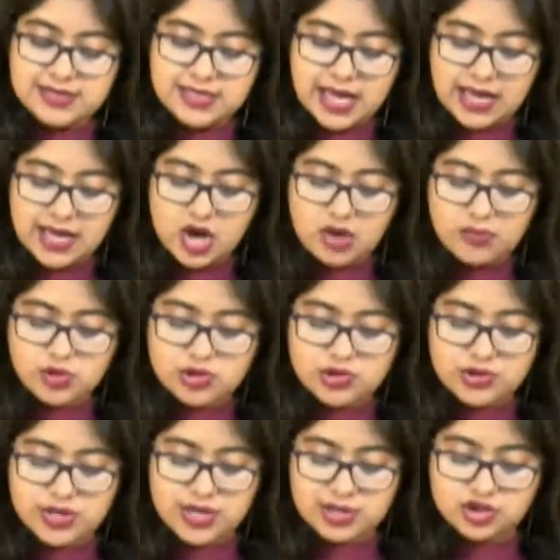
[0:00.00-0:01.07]
নানা
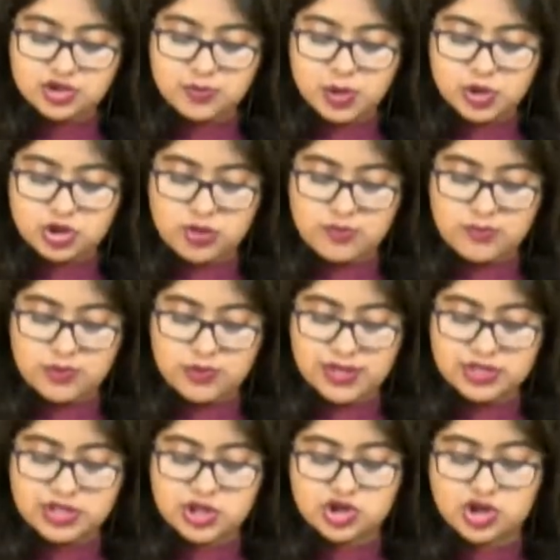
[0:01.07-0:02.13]
অবসরে রাজ্যপাল সম্পর্কে
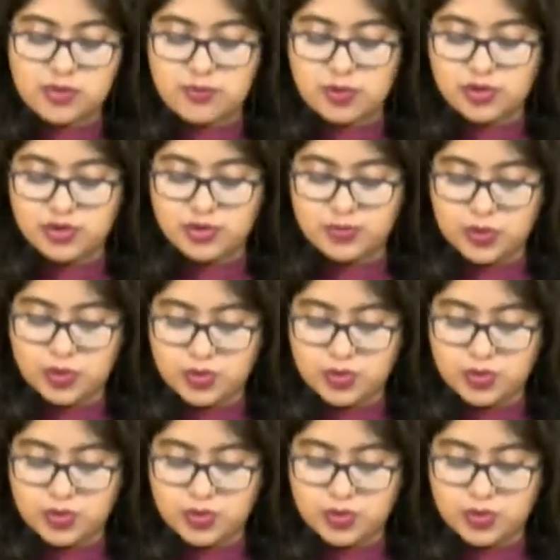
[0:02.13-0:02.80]
যেসব মন্তব্য